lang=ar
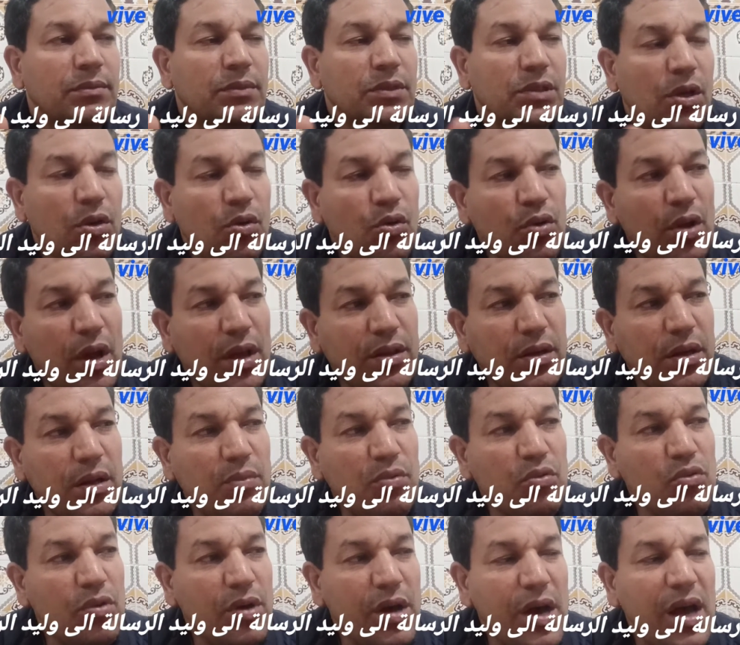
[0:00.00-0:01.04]
ملي كيكون عندك
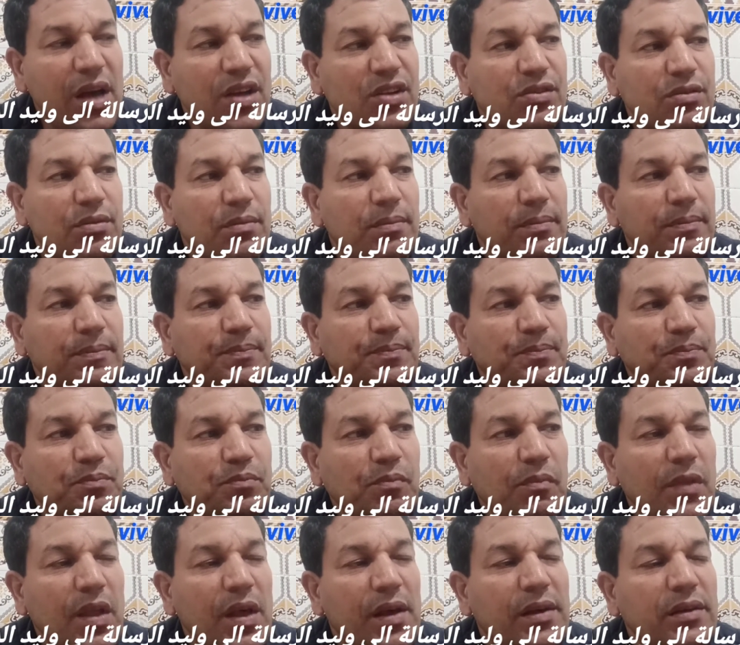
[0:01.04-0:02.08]
البلوكاج
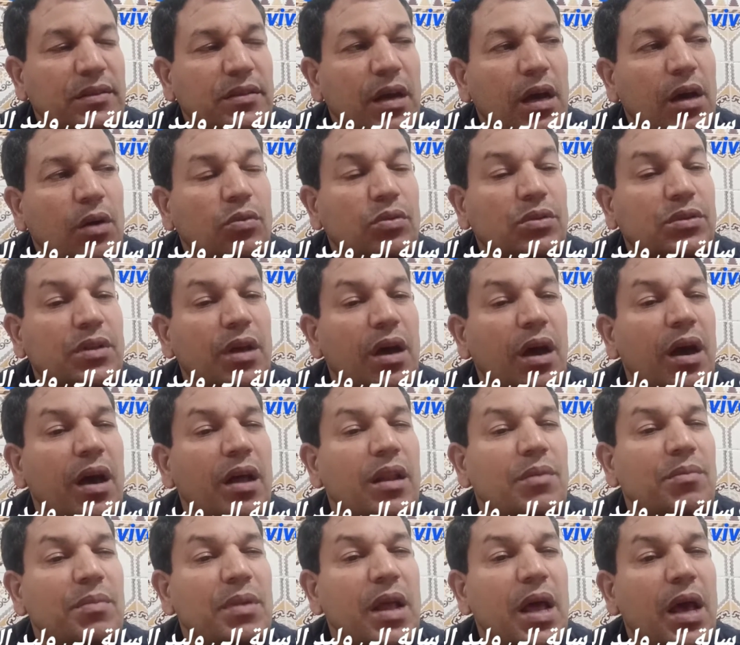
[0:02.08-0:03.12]
كتحاول تدخل
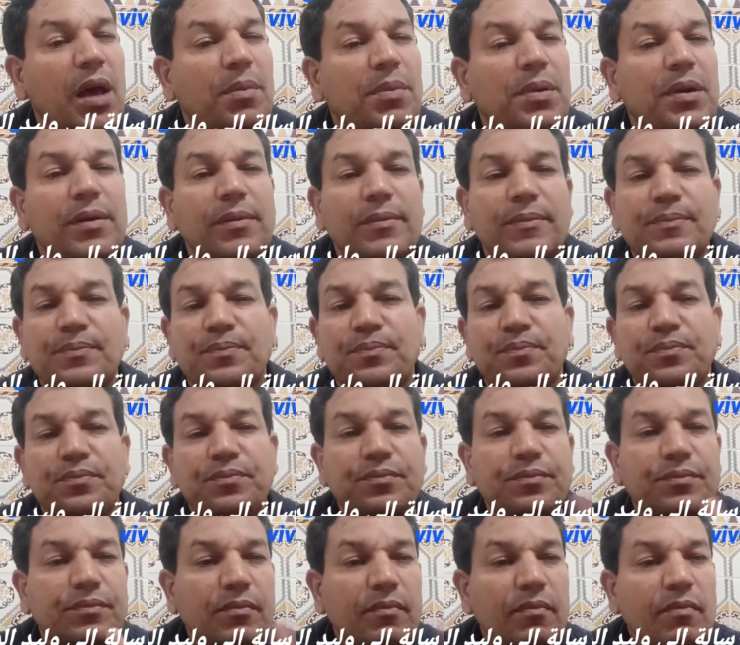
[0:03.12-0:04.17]
الملاعبي
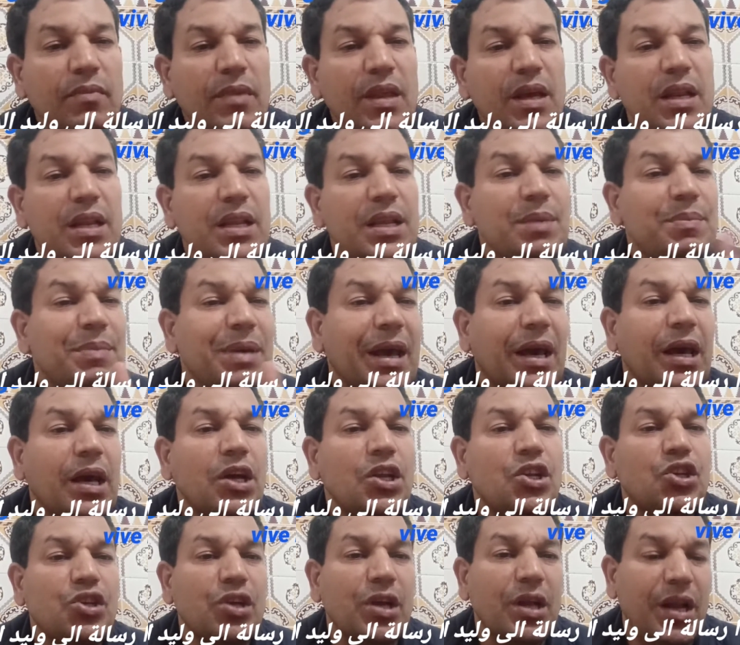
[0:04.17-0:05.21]
اللي ما
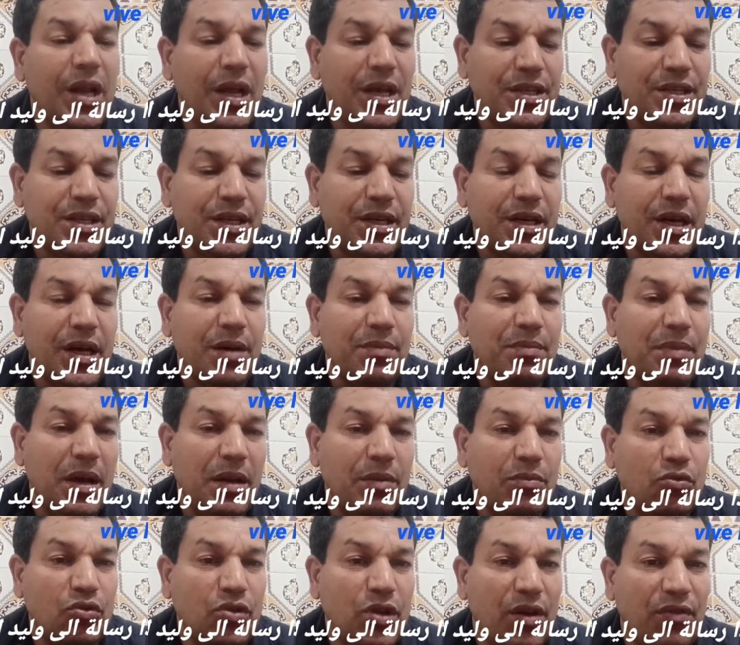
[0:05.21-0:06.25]
يقدش على الاحتكاك مع
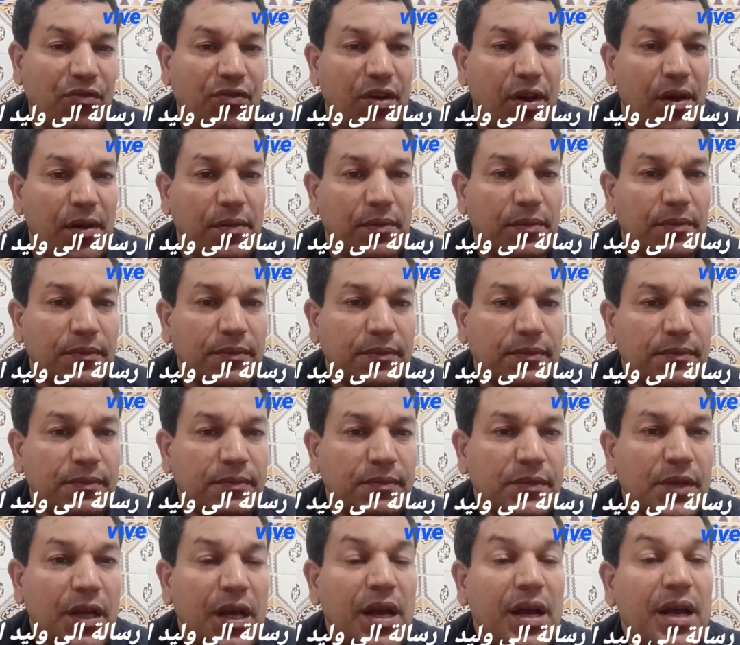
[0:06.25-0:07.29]
المدافعين
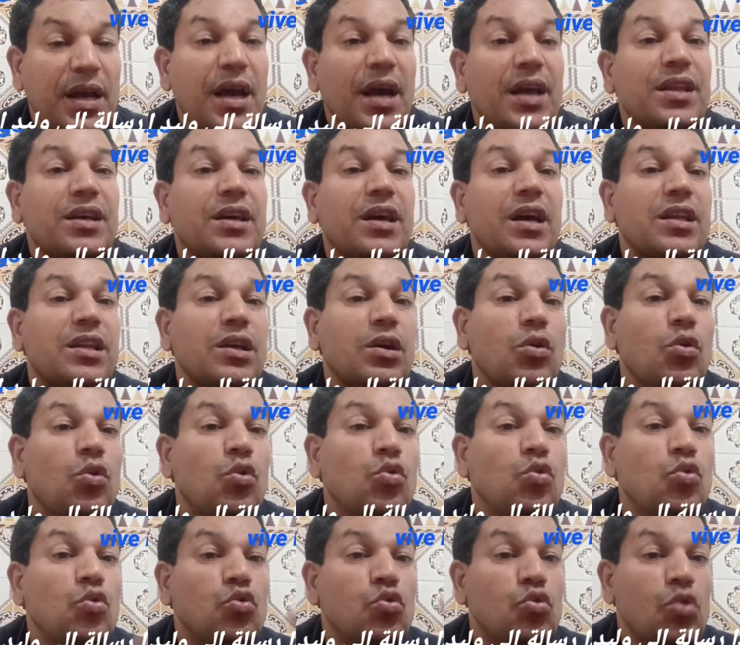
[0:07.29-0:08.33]
يعني كيعطيك
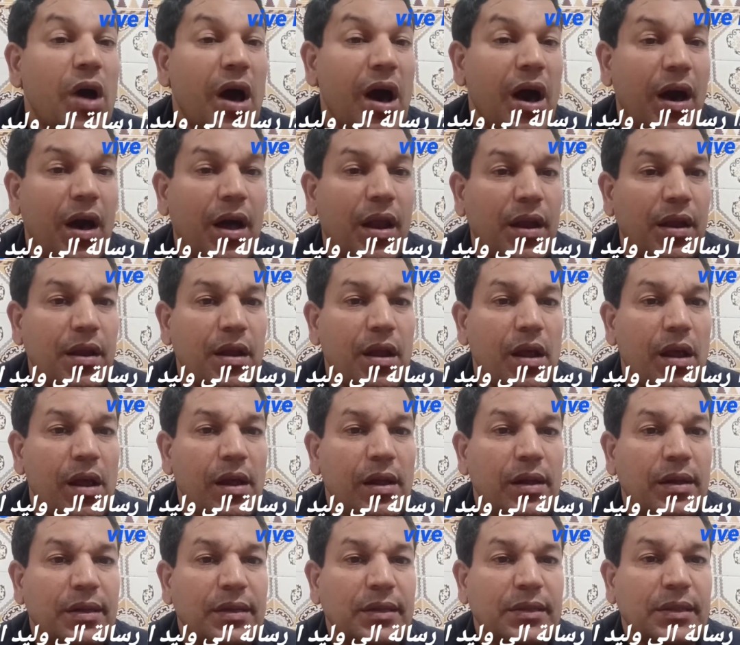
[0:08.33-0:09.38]
حلول اخرين
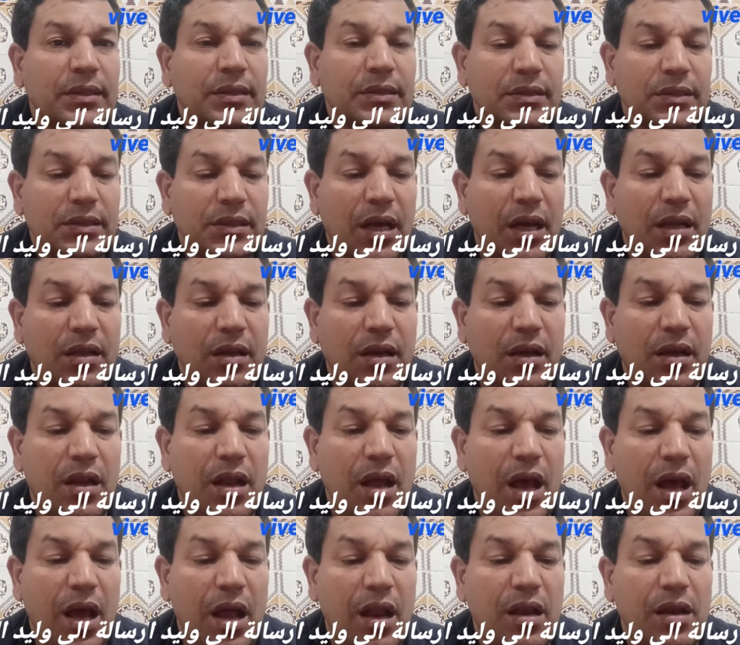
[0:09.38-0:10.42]
كيعطيك
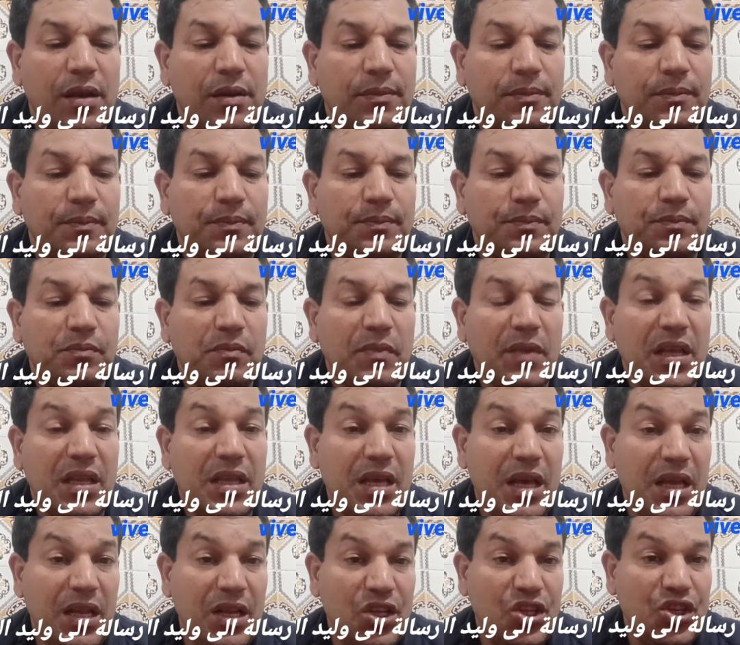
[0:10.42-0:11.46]
الحل
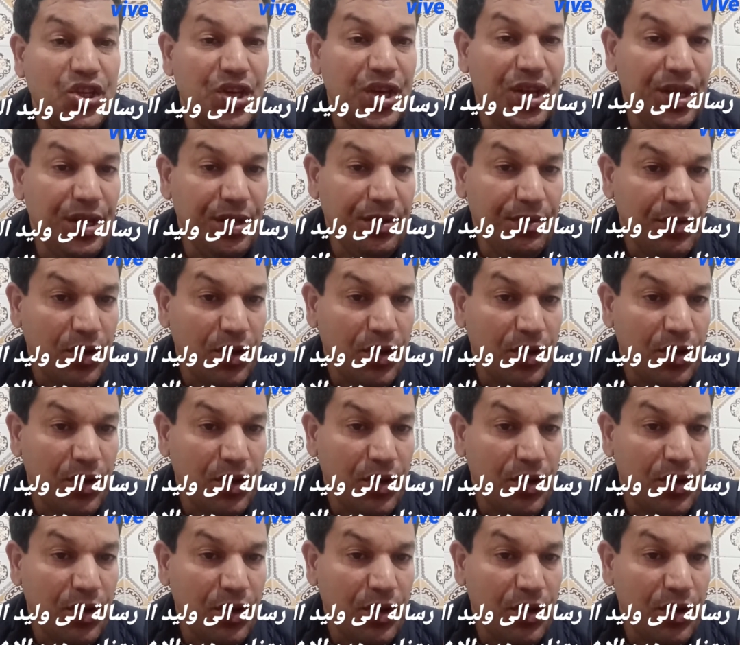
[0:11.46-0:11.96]
ديال تيري